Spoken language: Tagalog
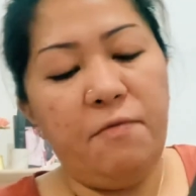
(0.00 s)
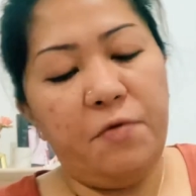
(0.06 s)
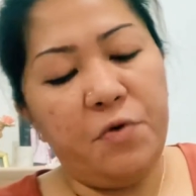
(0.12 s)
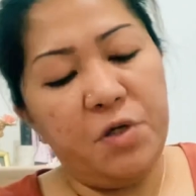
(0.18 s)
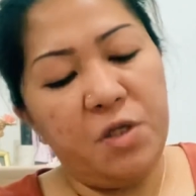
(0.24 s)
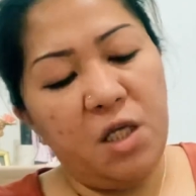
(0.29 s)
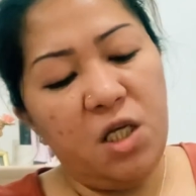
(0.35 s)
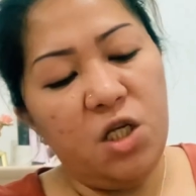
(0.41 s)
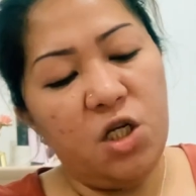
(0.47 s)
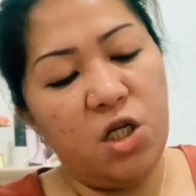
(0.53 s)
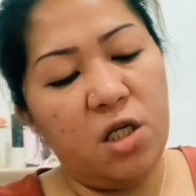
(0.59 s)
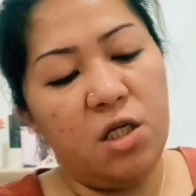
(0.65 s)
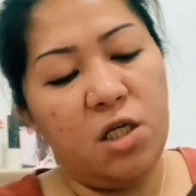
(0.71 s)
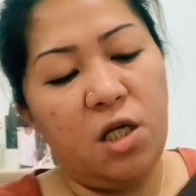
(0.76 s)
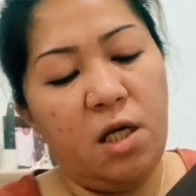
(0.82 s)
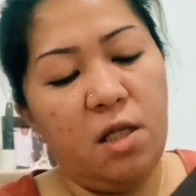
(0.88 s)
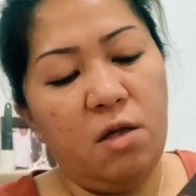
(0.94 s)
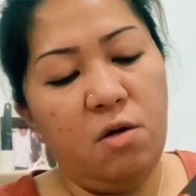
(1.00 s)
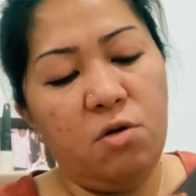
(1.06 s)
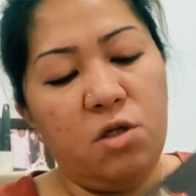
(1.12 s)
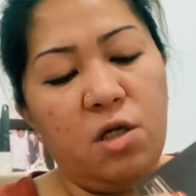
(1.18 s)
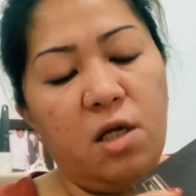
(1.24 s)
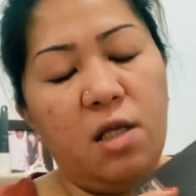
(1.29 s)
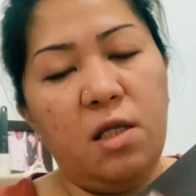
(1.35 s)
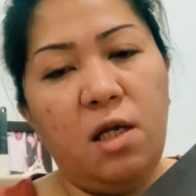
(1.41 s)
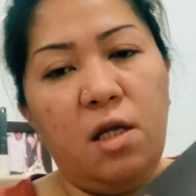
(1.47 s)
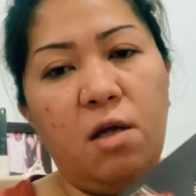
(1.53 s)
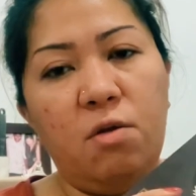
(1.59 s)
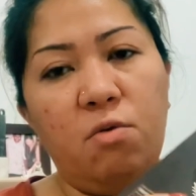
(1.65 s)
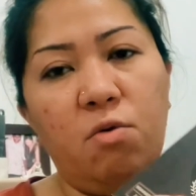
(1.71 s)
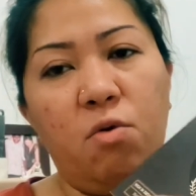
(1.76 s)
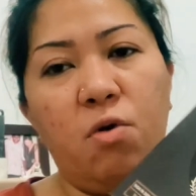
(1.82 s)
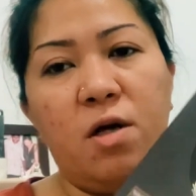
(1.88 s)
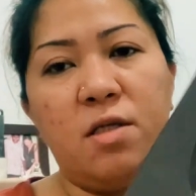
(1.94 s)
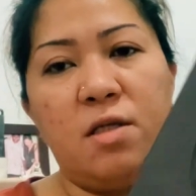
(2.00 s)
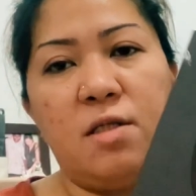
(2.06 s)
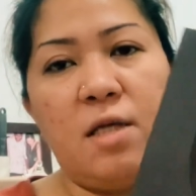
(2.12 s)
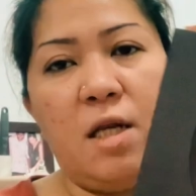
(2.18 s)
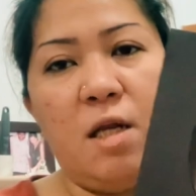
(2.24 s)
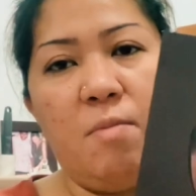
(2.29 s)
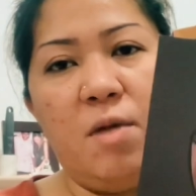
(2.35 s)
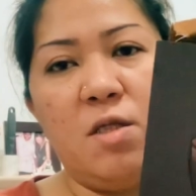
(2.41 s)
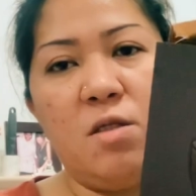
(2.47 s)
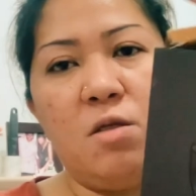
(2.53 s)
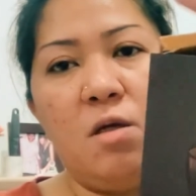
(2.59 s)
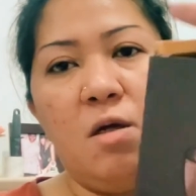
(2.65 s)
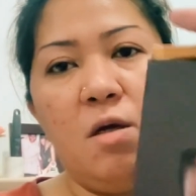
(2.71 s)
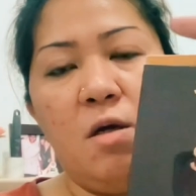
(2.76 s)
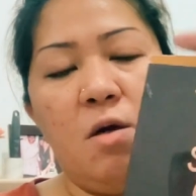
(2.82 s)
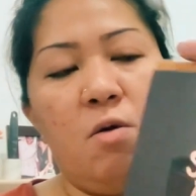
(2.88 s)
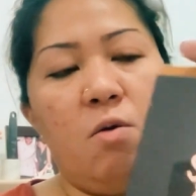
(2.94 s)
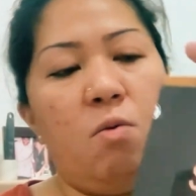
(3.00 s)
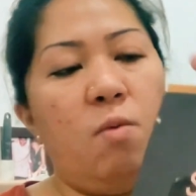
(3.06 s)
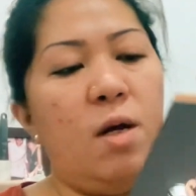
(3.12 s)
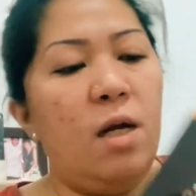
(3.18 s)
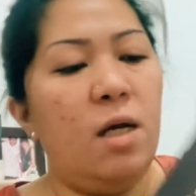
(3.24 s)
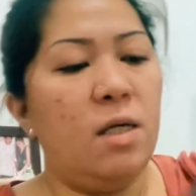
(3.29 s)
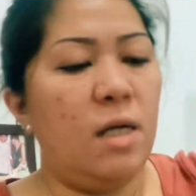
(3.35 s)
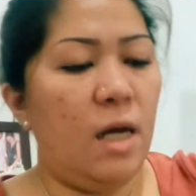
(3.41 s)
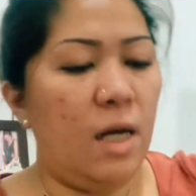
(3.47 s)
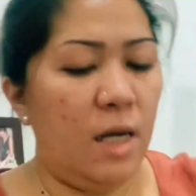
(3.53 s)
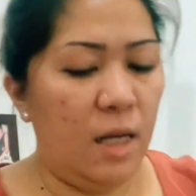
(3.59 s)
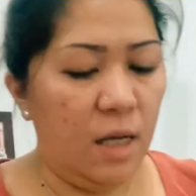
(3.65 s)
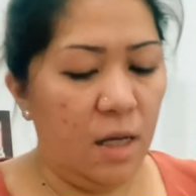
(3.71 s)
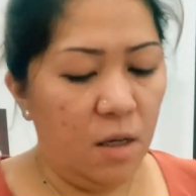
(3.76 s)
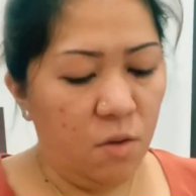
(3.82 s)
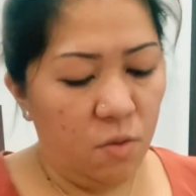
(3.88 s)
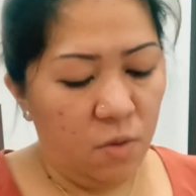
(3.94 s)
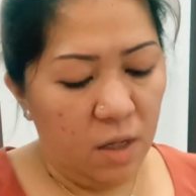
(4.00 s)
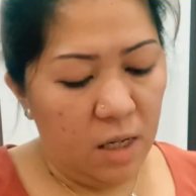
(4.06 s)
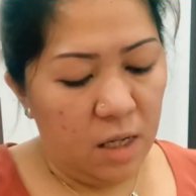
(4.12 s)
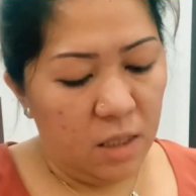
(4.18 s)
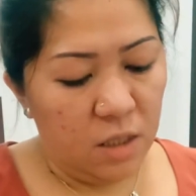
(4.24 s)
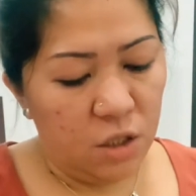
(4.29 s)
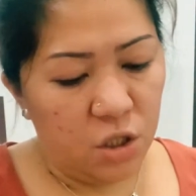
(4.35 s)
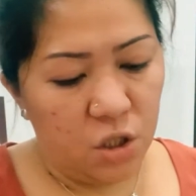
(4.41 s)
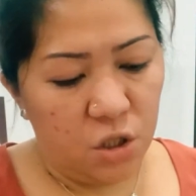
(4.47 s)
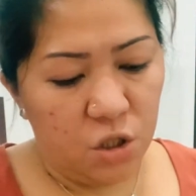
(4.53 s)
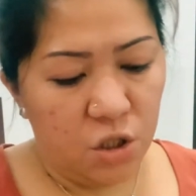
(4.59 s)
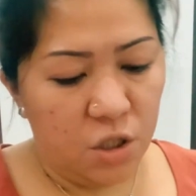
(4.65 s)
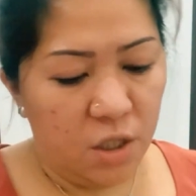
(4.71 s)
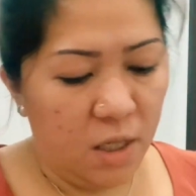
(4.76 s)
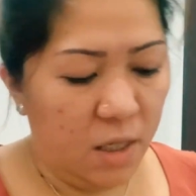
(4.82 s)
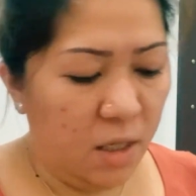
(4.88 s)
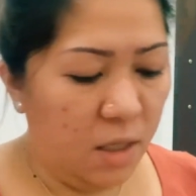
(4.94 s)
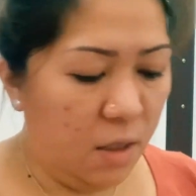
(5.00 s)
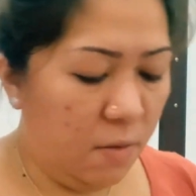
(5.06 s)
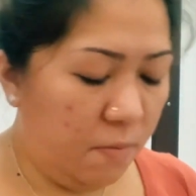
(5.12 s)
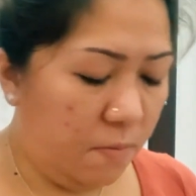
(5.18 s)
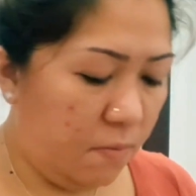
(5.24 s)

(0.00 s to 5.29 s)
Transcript: 14 sachet daw siya. Tinanong ko kasi sa labas, walang nakalagay kung ilang sachet.